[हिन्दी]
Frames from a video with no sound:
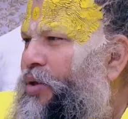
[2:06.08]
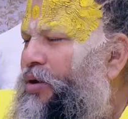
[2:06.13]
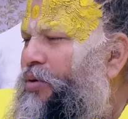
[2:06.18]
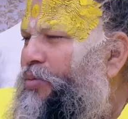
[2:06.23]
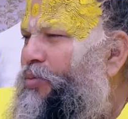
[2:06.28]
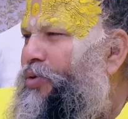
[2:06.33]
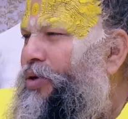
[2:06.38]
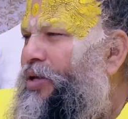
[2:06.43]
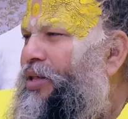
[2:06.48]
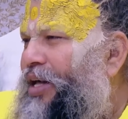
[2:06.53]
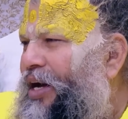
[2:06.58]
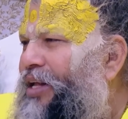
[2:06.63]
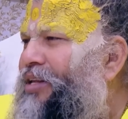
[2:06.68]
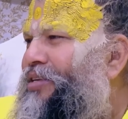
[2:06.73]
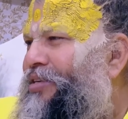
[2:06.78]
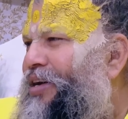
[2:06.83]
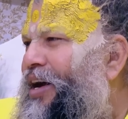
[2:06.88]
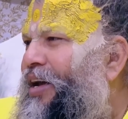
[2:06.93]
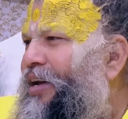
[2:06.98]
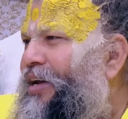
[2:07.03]
तो मुझे धन
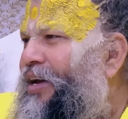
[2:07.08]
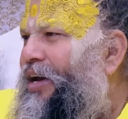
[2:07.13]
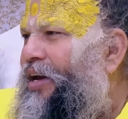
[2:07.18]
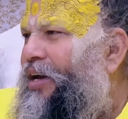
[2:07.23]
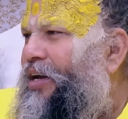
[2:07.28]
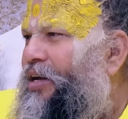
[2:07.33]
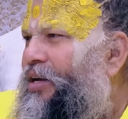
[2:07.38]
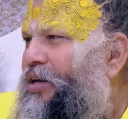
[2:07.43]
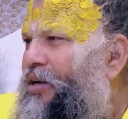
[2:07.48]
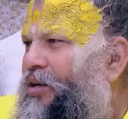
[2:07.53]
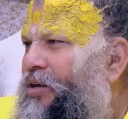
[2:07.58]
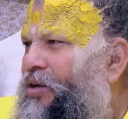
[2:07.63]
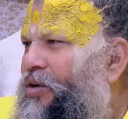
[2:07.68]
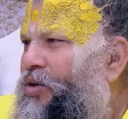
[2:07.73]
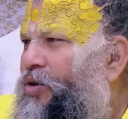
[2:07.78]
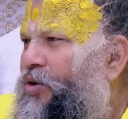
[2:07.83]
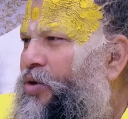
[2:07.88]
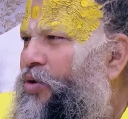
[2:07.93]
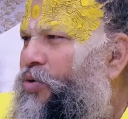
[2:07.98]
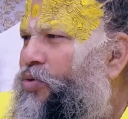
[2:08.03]
चाहिए
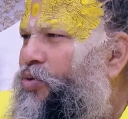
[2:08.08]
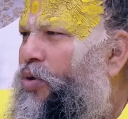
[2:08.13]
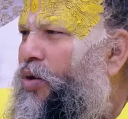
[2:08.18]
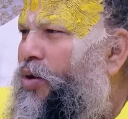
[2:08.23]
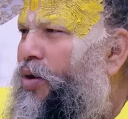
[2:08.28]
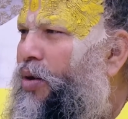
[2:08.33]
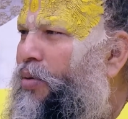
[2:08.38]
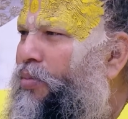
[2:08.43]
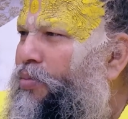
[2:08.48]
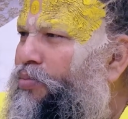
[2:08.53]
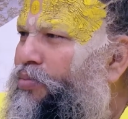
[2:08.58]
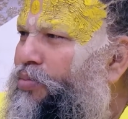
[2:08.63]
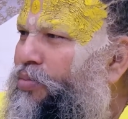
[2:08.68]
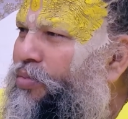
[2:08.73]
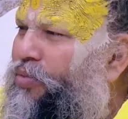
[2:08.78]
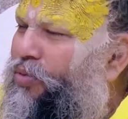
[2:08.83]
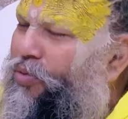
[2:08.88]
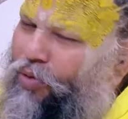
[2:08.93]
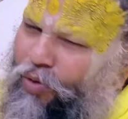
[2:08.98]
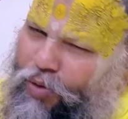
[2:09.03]
तो अब
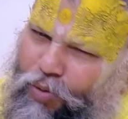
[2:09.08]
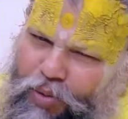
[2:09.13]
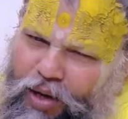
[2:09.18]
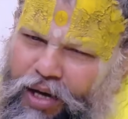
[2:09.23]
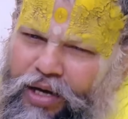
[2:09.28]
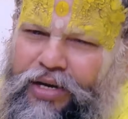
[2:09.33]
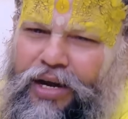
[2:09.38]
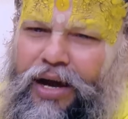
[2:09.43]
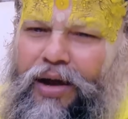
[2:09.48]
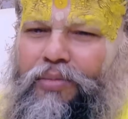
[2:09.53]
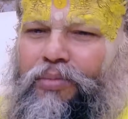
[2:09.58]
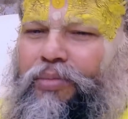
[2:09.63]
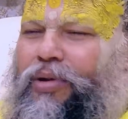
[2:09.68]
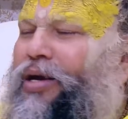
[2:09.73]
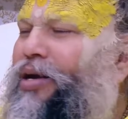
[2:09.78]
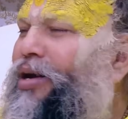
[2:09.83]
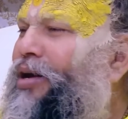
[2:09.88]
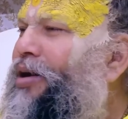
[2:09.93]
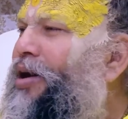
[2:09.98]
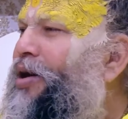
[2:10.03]
ओवर टाइम भी
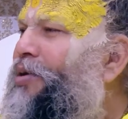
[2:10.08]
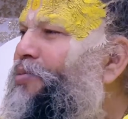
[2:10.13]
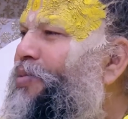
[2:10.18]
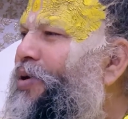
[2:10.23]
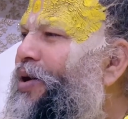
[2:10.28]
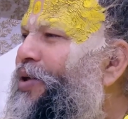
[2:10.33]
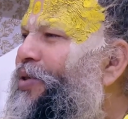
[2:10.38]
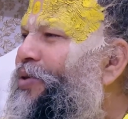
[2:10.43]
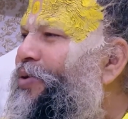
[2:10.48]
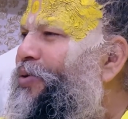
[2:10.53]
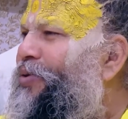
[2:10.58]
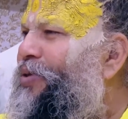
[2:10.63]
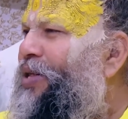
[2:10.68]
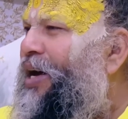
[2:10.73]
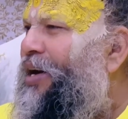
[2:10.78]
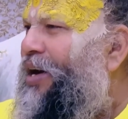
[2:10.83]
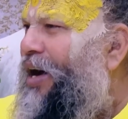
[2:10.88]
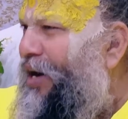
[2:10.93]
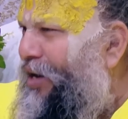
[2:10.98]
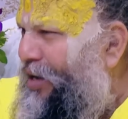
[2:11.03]
करना पड़े तो
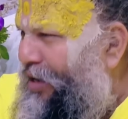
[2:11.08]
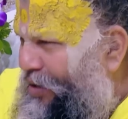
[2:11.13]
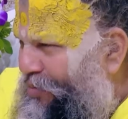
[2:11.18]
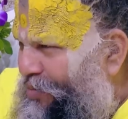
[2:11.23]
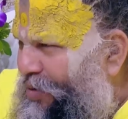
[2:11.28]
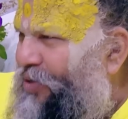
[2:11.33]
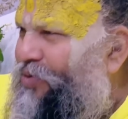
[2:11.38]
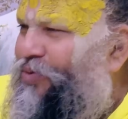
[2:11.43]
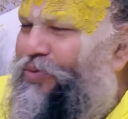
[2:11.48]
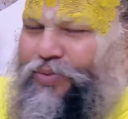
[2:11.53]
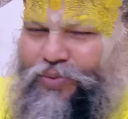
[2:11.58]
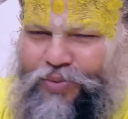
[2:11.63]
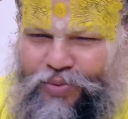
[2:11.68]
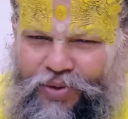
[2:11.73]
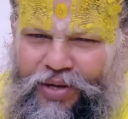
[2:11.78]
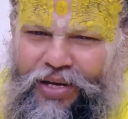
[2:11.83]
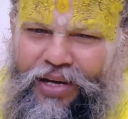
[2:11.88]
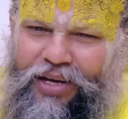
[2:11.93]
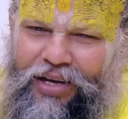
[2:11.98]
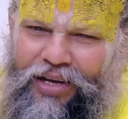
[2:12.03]
थकान नहीं महसूस
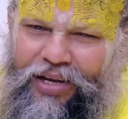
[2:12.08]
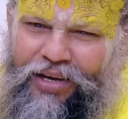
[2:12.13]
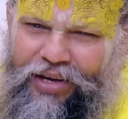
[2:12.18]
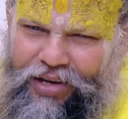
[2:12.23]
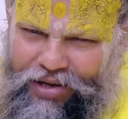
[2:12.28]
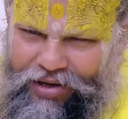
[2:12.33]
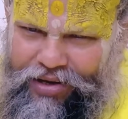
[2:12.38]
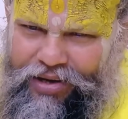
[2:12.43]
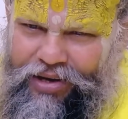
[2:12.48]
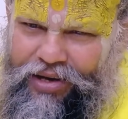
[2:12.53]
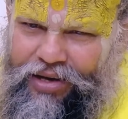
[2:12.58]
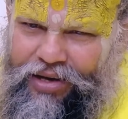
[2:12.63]
होगी नहीं